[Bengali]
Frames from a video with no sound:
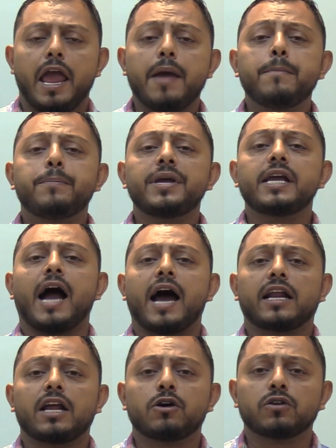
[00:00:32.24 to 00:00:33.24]
এমপি
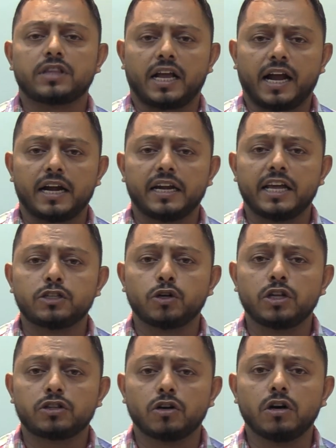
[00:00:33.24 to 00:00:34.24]
আনার হত্যাকাণ্ডে
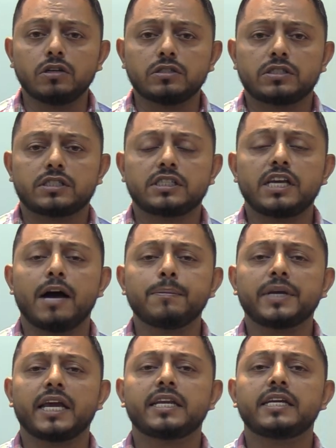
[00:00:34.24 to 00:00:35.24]
জড়িত
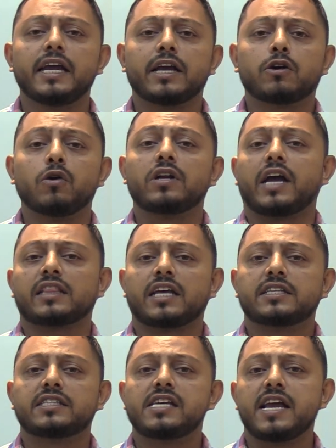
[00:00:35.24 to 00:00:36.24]
সিয়ামকে নিয়ে কলকাতা
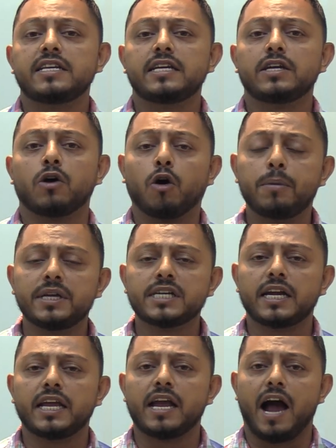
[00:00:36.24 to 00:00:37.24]
সিআইডির
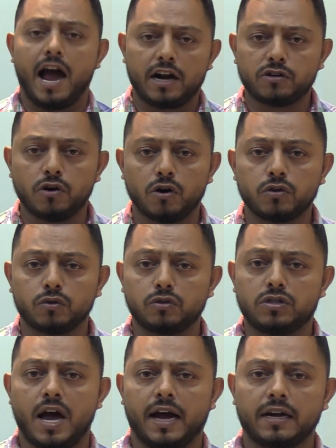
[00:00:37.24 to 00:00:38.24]
অভিযানে হারগোড়
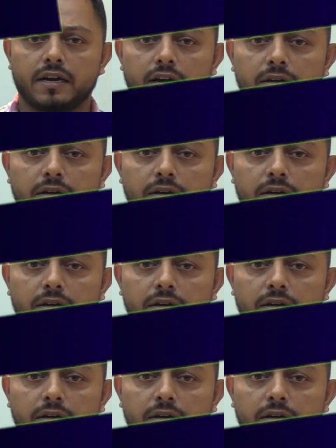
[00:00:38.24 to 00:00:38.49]
উদ্ধার